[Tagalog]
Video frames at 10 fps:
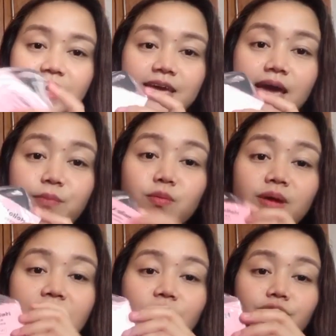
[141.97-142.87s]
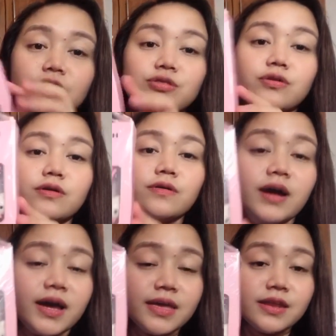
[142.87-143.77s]
Kaya bumili ako nito.
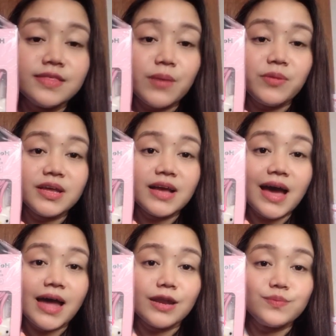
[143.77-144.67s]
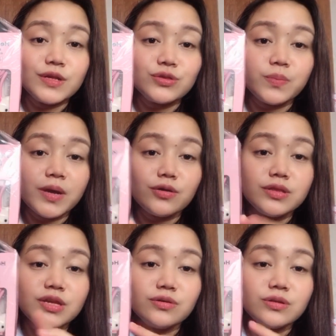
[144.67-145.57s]
Ayan, ang dami naghahanap nito pero
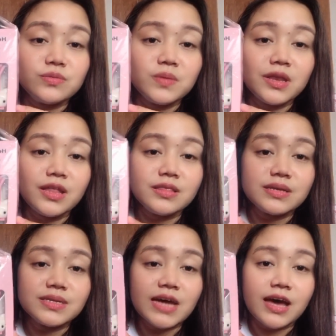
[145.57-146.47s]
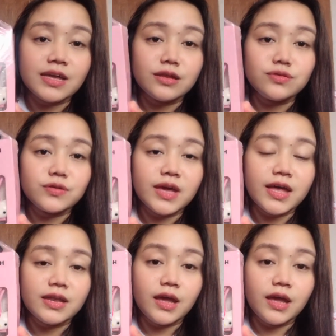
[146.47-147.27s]
hindi ko na to binentang sa akin na to yan.